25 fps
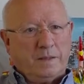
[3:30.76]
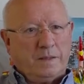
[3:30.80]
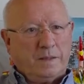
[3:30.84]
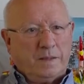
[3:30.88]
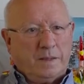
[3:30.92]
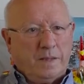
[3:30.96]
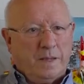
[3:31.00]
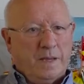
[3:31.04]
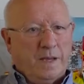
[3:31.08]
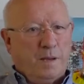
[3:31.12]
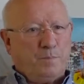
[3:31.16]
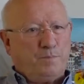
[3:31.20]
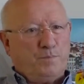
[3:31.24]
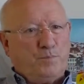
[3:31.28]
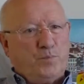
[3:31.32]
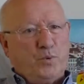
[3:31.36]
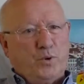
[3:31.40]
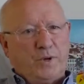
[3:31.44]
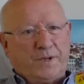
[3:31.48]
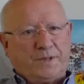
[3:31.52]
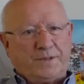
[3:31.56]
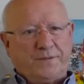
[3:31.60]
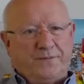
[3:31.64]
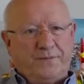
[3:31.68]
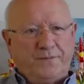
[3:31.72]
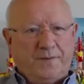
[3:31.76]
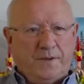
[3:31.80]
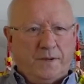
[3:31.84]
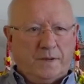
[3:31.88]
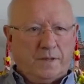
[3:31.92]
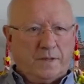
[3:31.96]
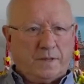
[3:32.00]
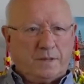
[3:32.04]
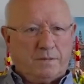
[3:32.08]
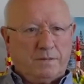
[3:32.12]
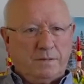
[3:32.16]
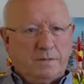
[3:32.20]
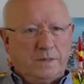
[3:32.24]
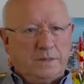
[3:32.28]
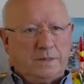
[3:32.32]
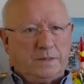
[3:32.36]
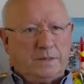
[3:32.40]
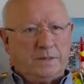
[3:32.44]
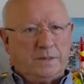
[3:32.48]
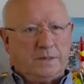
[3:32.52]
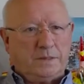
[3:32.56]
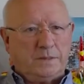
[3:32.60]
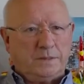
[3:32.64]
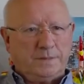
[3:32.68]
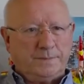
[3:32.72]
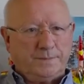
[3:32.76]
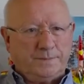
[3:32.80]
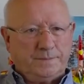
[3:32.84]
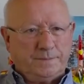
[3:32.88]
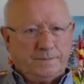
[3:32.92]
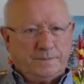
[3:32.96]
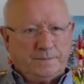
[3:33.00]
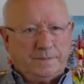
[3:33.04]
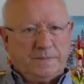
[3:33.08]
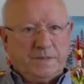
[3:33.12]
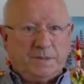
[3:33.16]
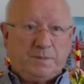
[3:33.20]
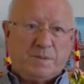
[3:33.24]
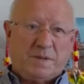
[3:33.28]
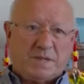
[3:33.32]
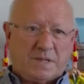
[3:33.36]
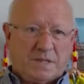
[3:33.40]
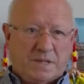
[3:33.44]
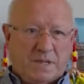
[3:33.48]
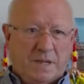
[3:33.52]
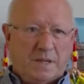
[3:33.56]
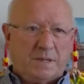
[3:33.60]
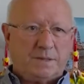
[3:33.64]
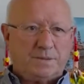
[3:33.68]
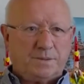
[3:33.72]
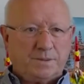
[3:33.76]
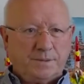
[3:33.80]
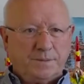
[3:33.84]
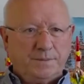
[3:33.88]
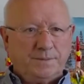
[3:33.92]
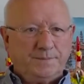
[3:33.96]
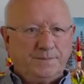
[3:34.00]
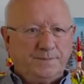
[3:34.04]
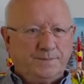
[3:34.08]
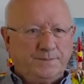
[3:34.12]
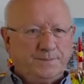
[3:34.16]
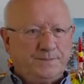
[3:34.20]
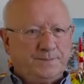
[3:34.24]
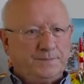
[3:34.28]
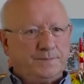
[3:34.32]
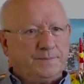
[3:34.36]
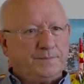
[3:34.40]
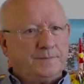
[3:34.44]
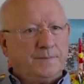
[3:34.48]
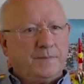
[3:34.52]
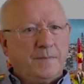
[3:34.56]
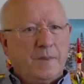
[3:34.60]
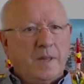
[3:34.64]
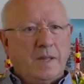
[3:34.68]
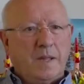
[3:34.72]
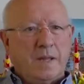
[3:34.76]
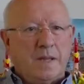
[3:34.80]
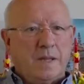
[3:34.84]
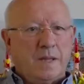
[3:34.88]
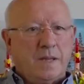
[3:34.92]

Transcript: que é Porto, Vila de Conde e Barcelos. Ok.